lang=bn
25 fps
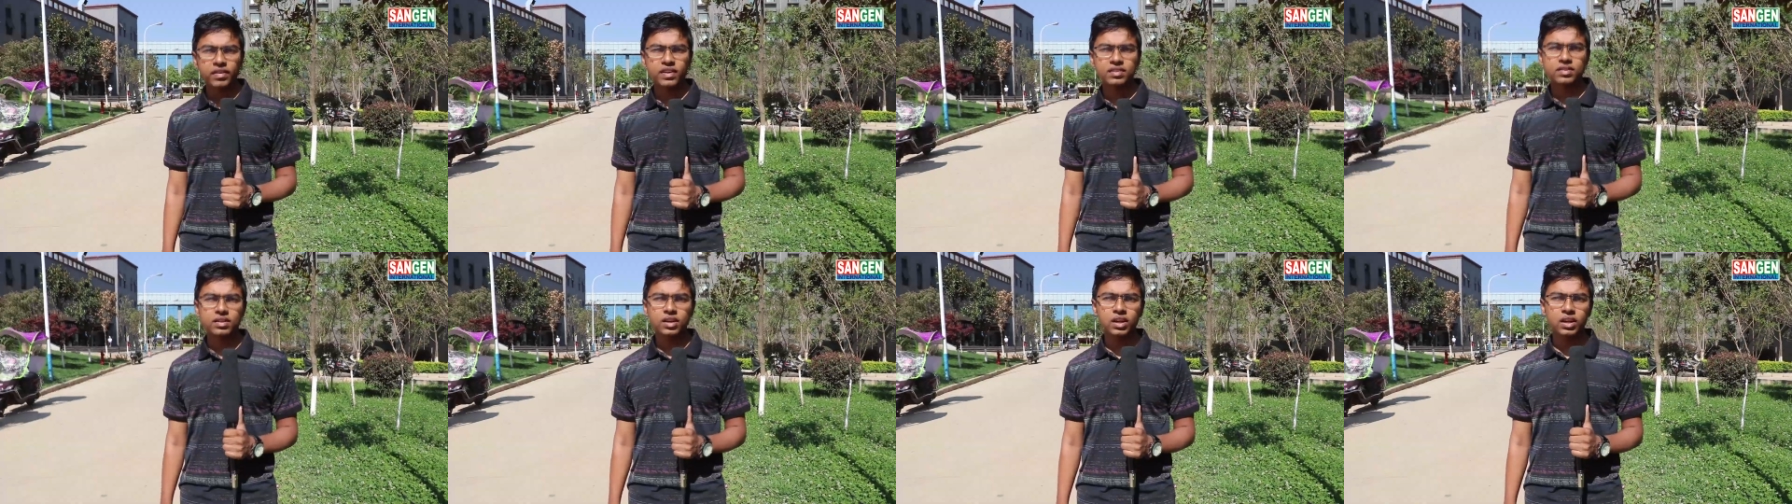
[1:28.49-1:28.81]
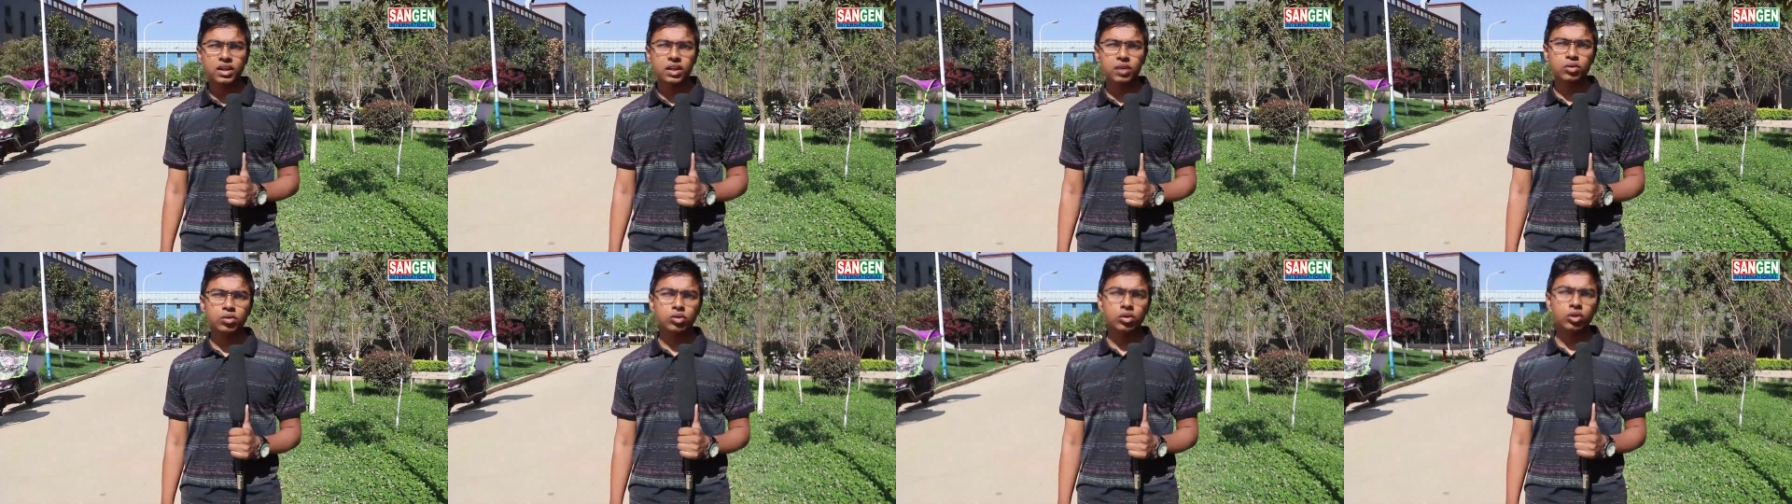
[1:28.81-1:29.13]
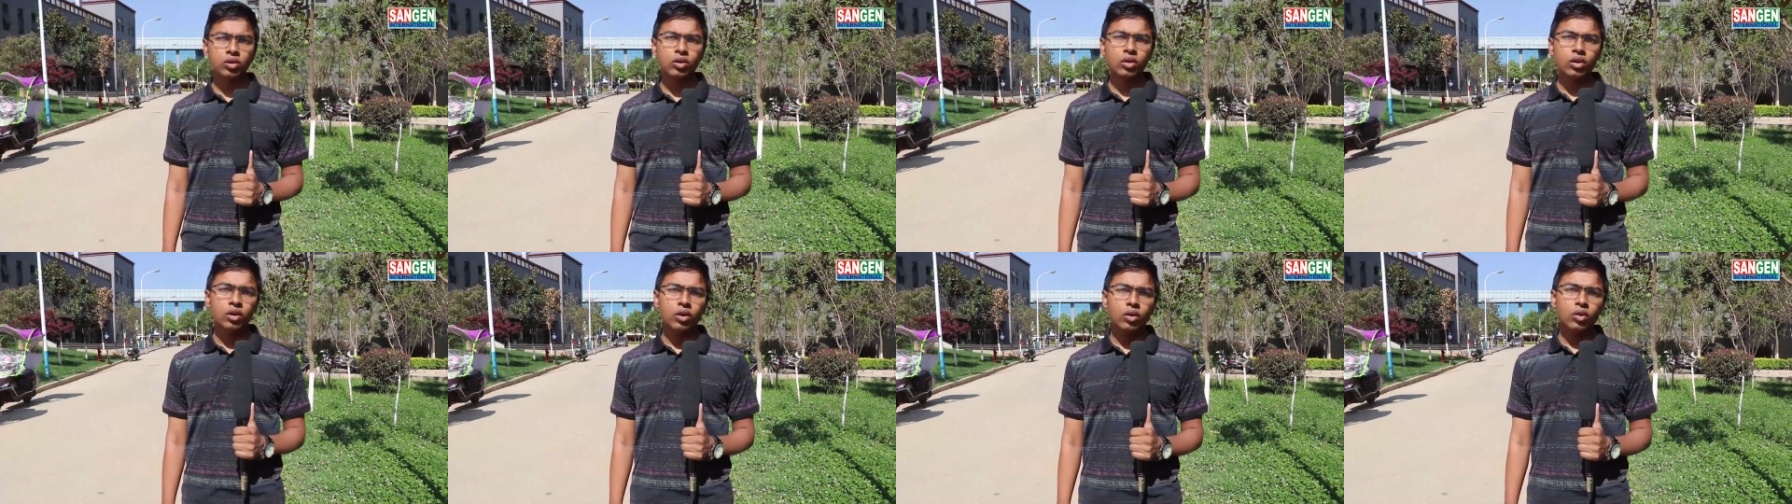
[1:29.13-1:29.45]
ফ্যাসিলিটিগুলো
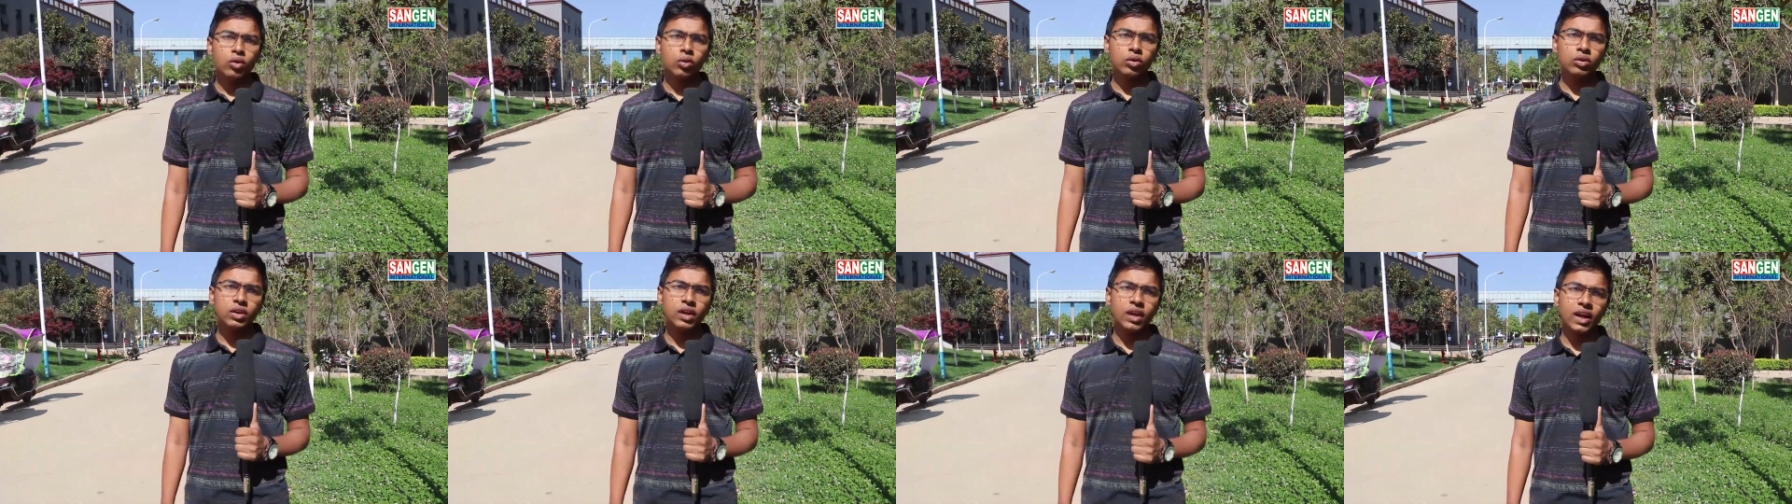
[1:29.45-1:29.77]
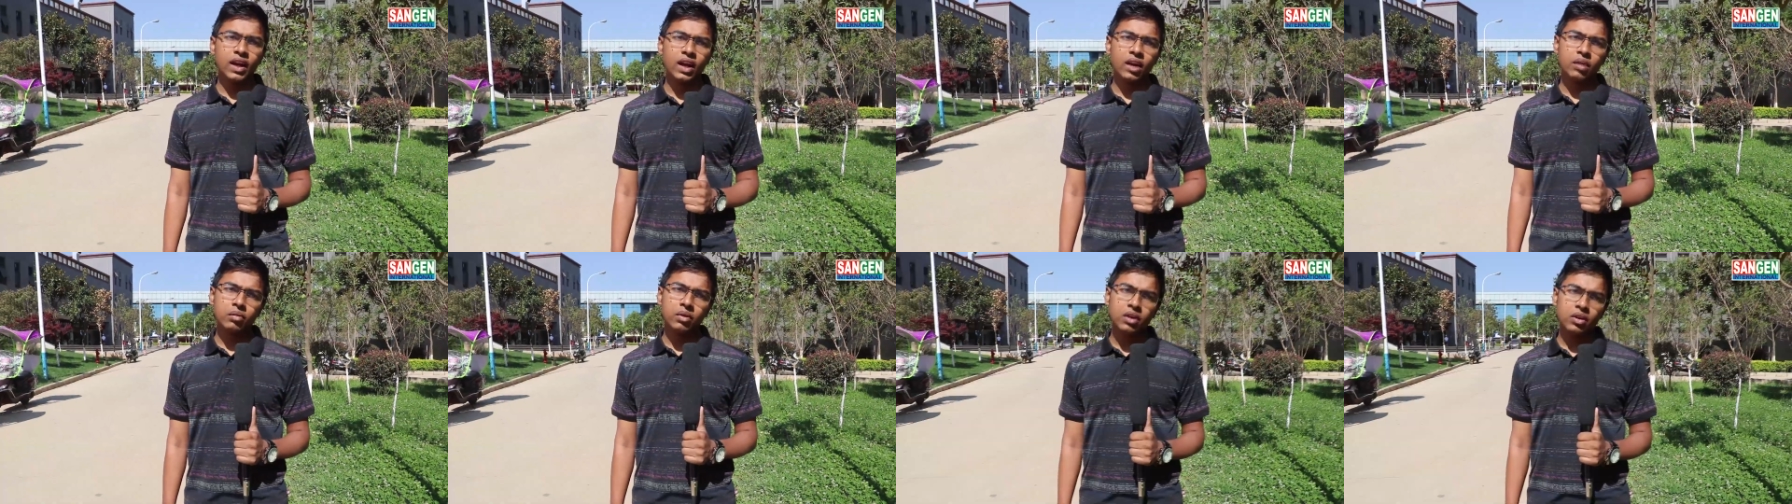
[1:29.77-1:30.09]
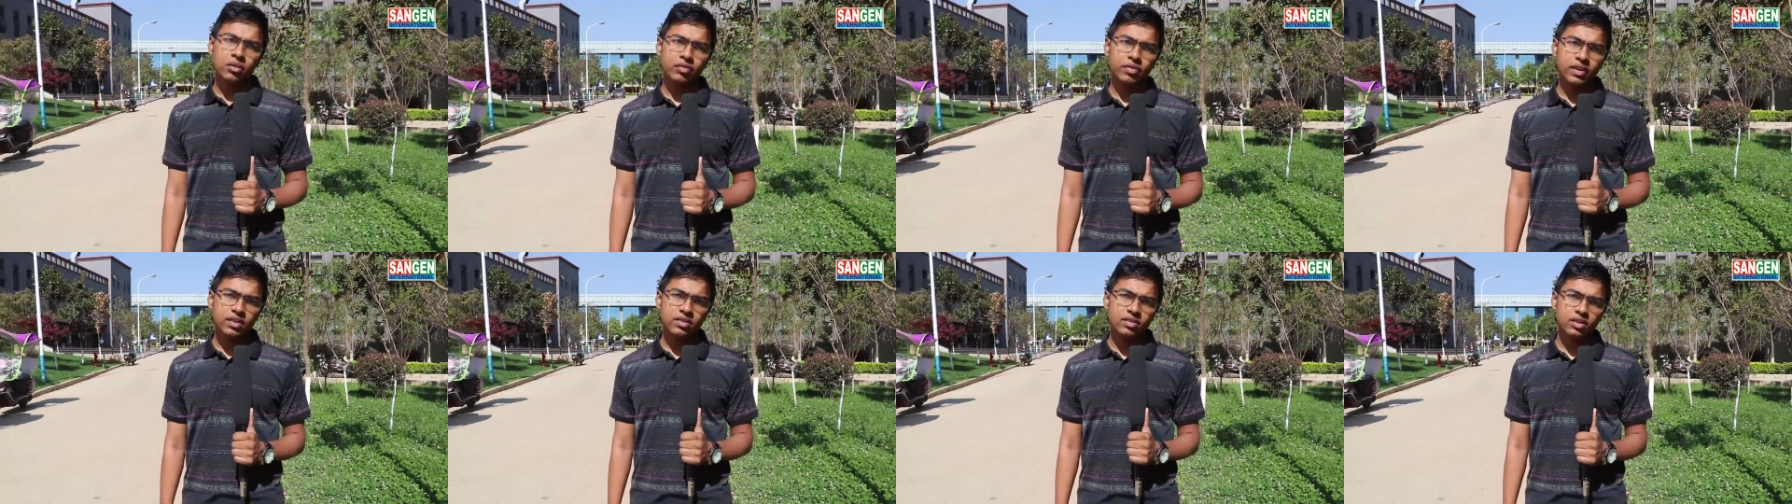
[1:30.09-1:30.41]
ওদের
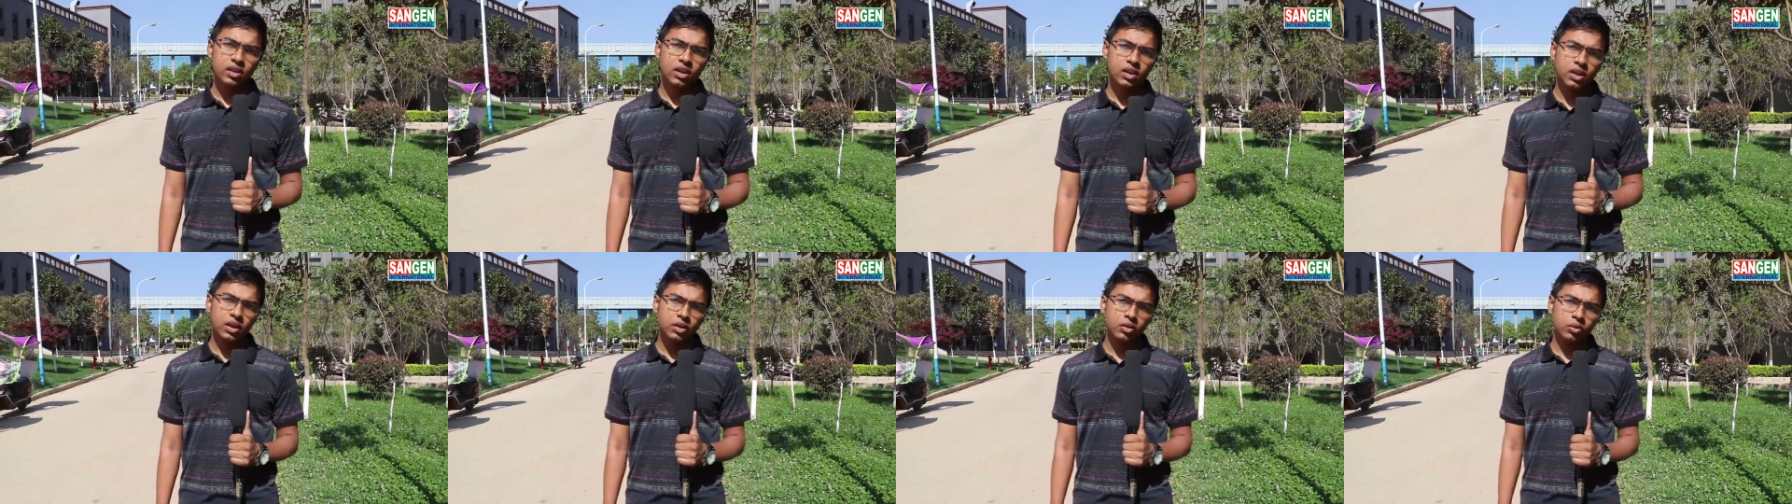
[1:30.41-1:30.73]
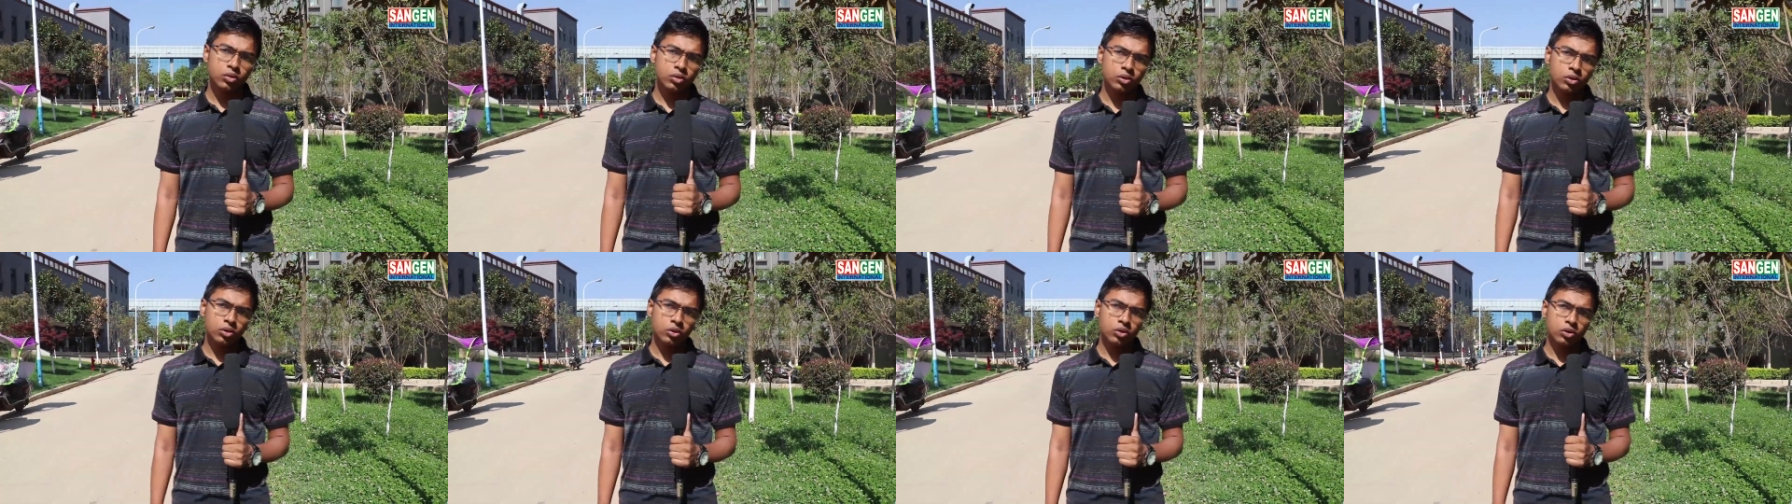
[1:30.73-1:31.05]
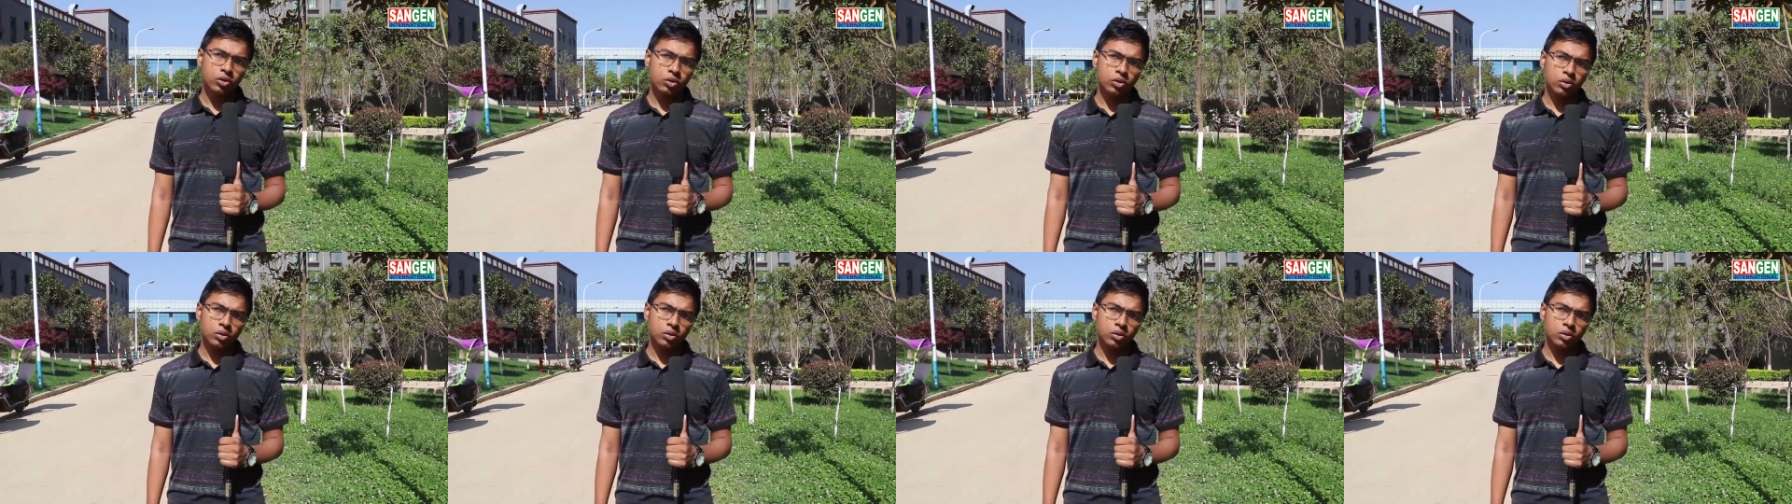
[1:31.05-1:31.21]
একাডেমিক ফ্যাসিলিটিগুলো